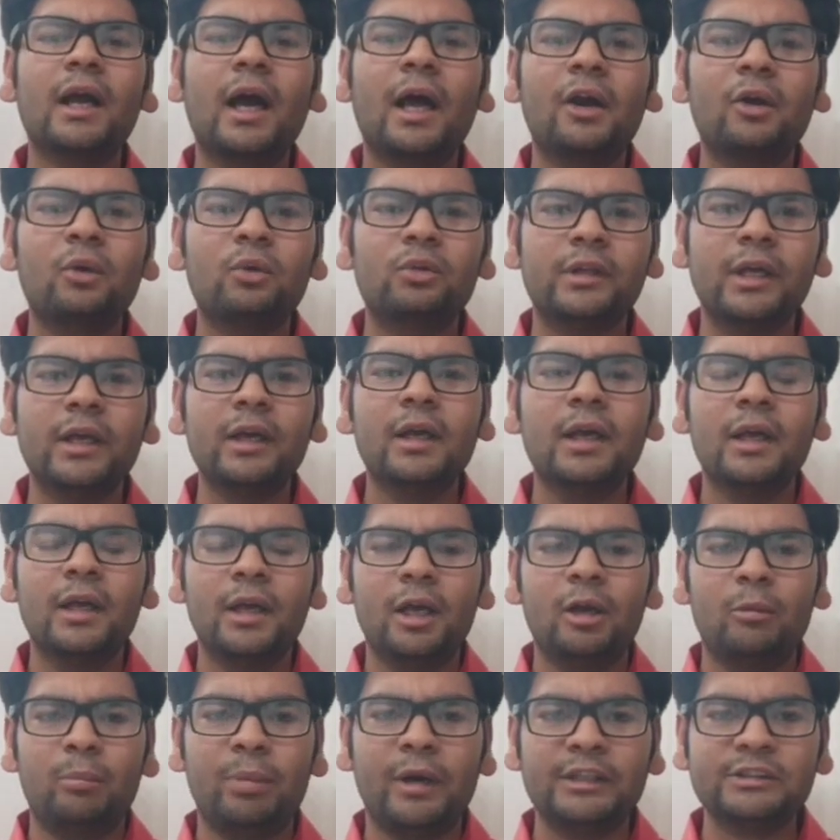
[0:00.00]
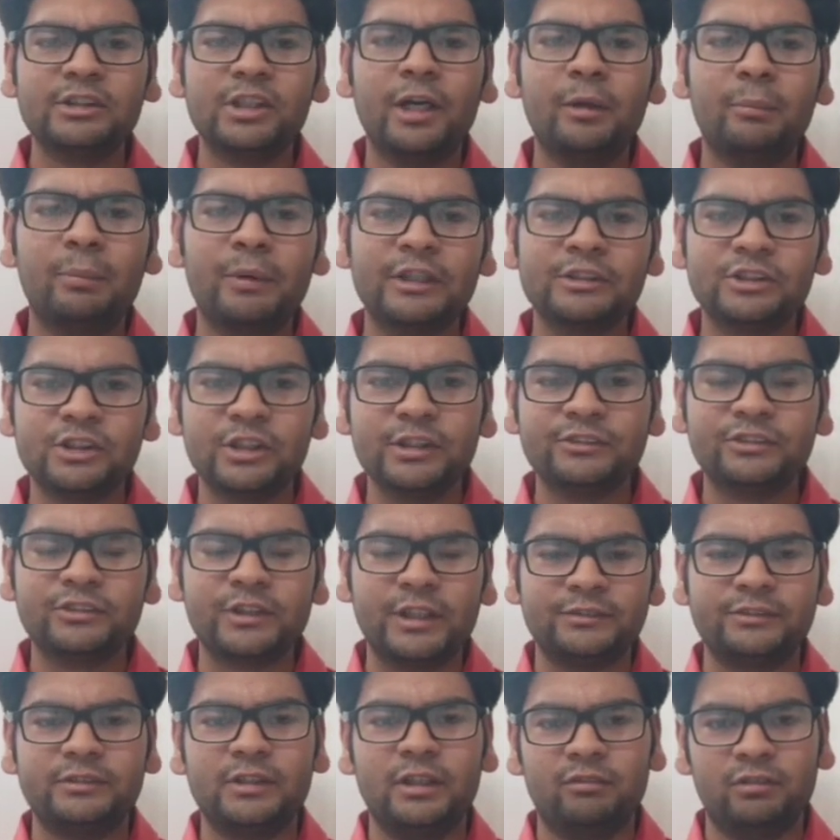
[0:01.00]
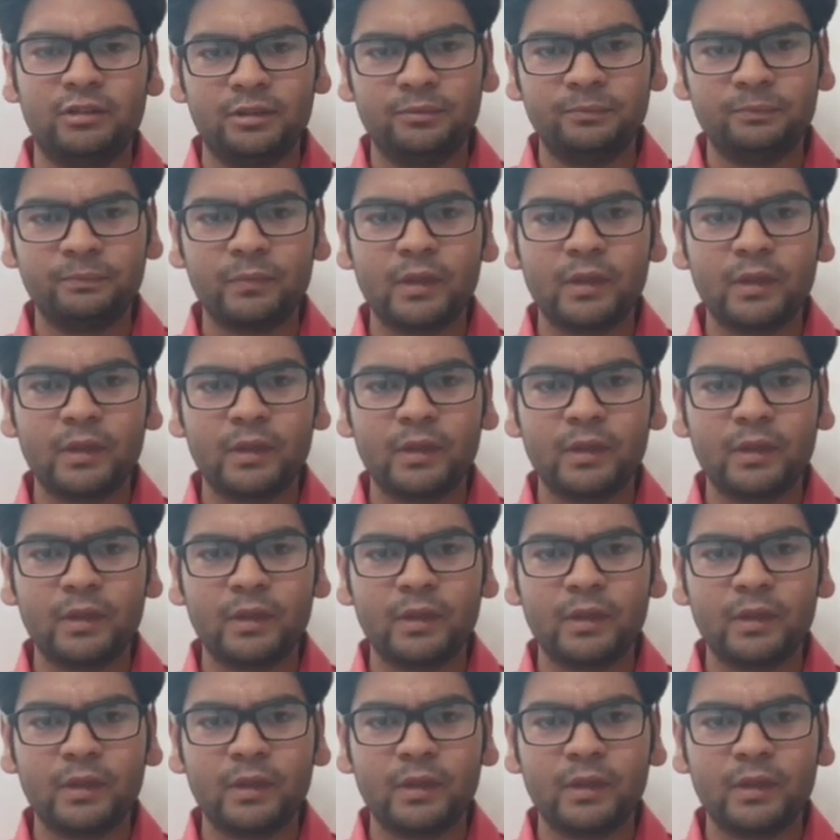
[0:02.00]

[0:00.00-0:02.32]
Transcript: कारण होता है प्रेशर डिप्रेशन स्ट्रेस लेवल